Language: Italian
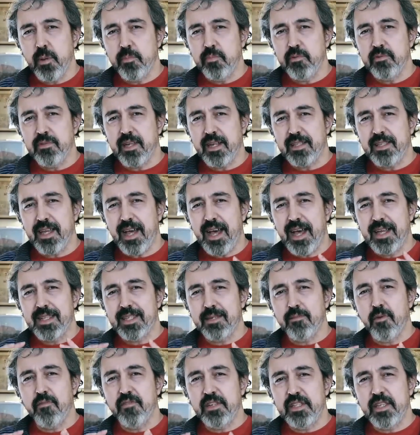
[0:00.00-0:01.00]
puntata
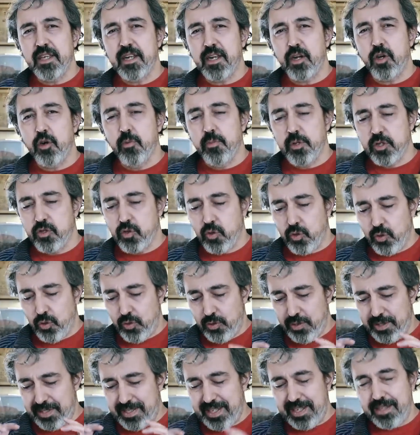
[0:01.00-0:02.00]
andiamo a vedere come
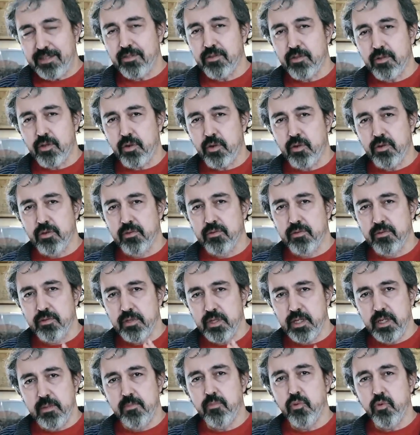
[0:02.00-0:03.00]
sono dentro
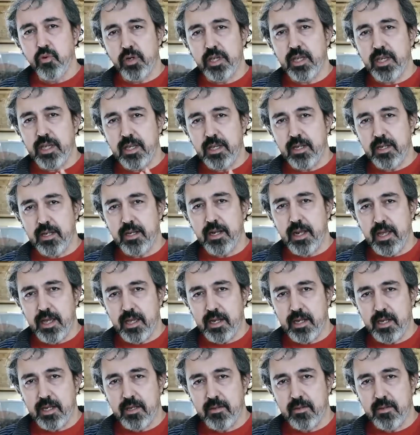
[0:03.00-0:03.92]
i buchi neri.